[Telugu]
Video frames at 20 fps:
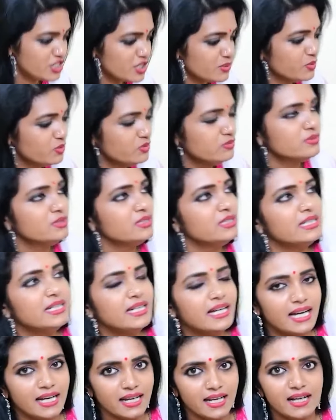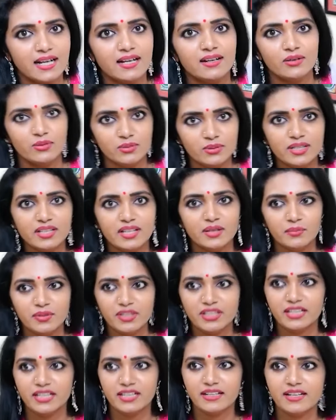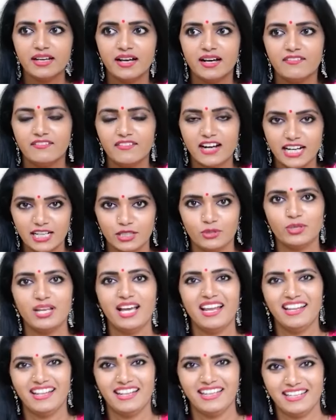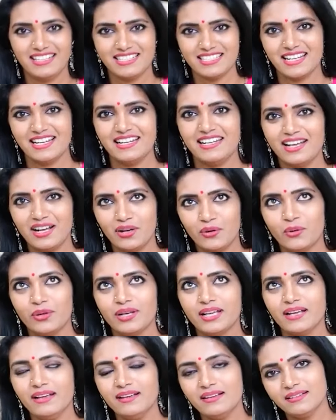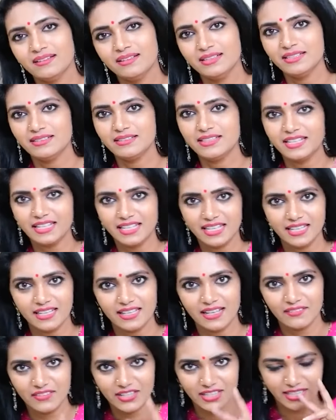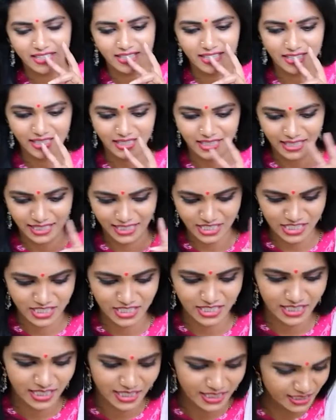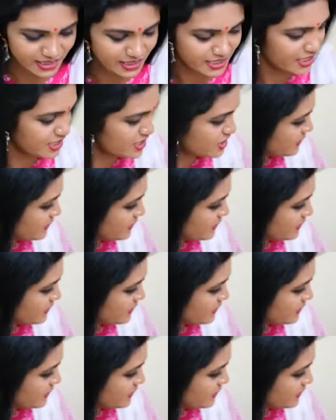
ఇష్టము అలా ఉండడము ఇంటి నిండా వాటితోనే అలంకరించాలని నా కోరిక ఇద్దరికి కావేరెడ్డి గారికి అలా కిషన్ రెడ్డి గారికి ఇద్దరికి